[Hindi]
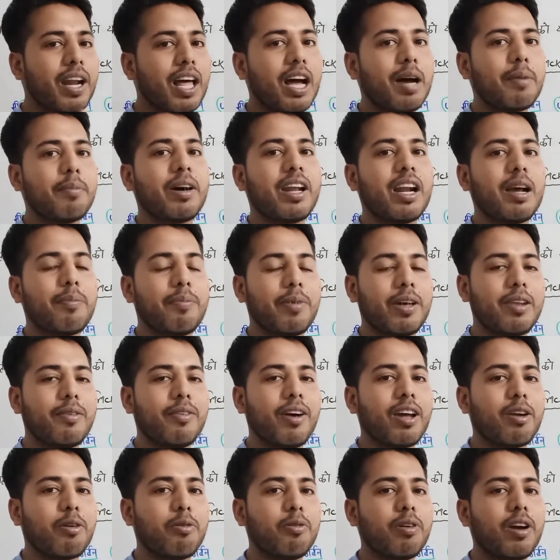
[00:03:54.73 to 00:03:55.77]
बड़ा हमारा
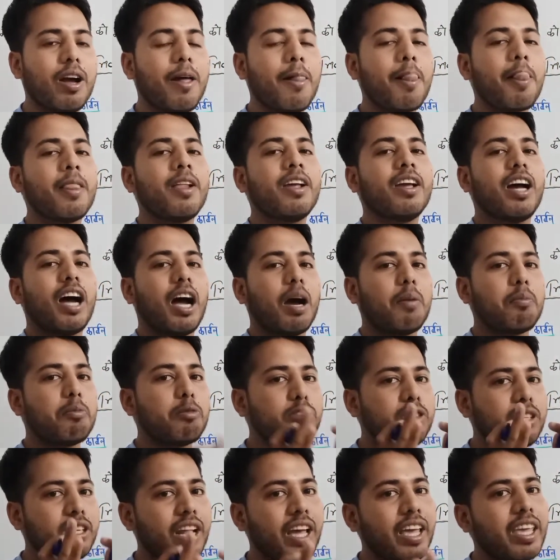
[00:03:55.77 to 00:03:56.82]
परिवार होगा हम
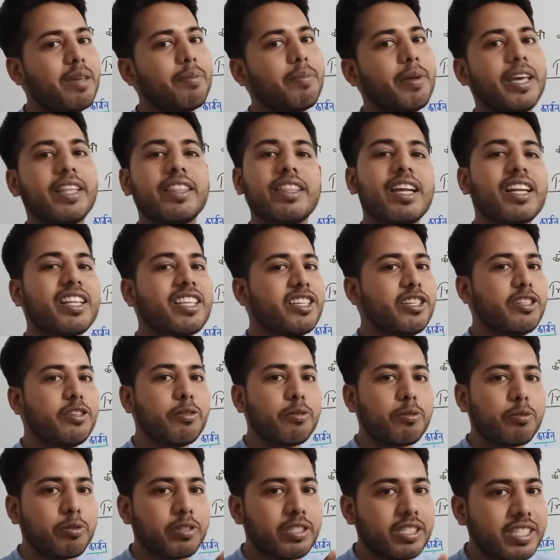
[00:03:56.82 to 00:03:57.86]
उतना ही बेहतर चीज़ों
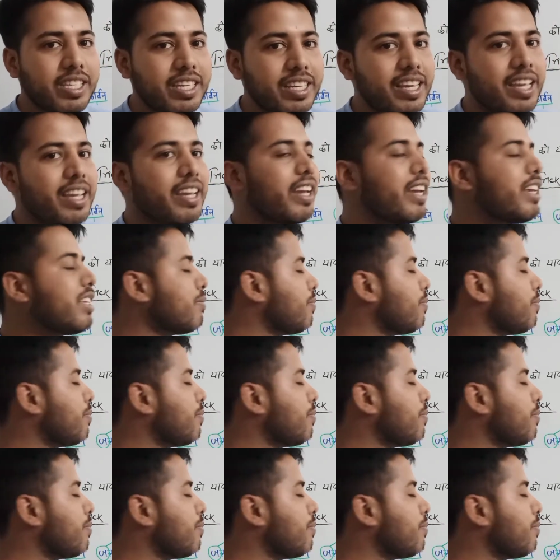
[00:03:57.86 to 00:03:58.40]
को सीखेंगे